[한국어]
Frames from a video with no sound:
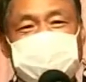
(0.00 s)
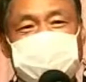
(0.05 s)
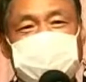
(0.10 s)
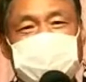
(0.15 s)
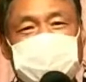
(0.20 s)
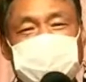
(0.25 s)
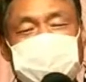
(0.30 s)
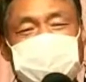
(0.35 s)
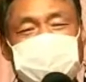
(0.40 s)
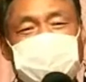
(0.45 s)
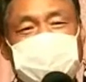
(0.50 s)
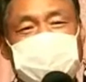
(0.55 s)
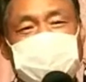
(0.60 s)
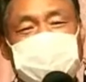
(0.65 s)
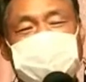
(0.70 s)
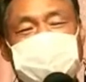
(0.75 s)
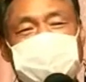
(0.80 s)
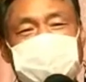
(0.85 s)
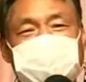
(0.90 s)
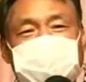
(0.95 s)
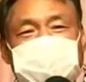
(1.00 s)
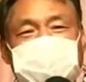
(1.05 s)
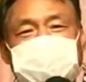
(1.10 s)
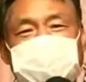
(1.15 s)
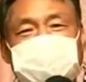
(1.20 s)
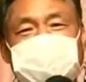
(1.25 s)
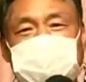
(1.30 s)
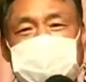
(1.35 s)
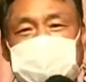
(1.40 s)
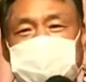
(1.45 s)
모르겠어요. 지금
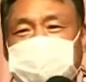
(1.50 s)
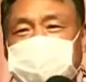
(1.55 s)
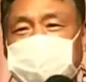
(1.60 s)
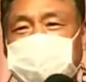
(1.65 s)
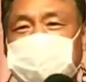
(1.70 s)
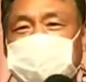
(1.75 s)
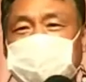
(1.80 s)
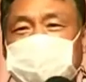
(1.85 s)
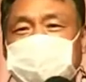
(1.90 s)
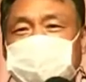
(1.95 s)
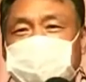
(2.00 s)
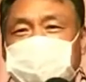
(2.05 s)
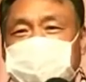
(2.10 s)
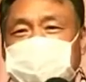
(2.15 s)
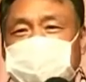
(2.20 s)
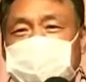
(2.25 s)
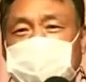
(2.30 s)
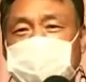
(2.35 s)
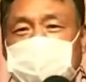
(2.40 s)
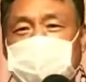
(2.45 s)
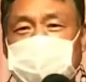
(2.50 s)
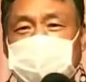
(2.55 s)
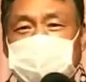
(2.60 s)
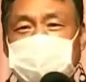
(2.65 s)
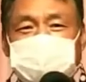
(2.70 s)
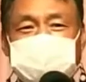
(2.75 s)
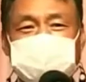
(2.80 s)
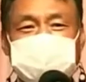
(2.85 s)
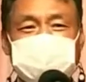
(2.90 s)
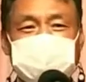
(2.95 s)
사람들은 어쩐지 모르는데
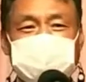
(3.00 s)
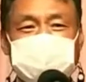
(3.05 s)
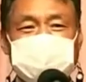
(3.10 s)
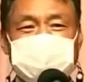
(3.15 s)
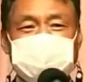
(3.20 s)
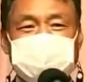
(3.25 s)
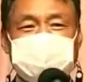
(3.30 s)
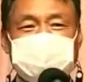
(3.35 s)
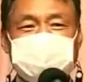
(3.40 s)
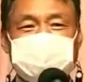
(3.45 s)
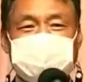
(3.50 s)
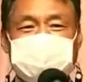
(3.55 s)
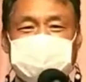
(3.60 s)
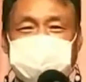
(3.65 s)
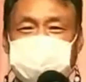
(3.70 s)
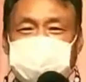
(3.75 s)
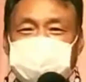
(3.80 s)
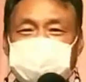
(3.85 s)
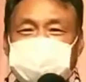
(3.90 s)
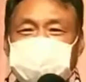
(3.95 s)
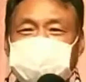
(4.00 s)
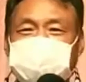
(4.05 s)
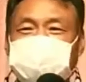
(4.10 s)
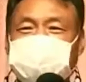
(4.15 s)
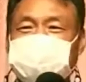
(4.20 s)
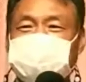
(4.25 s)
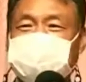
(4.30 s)
저는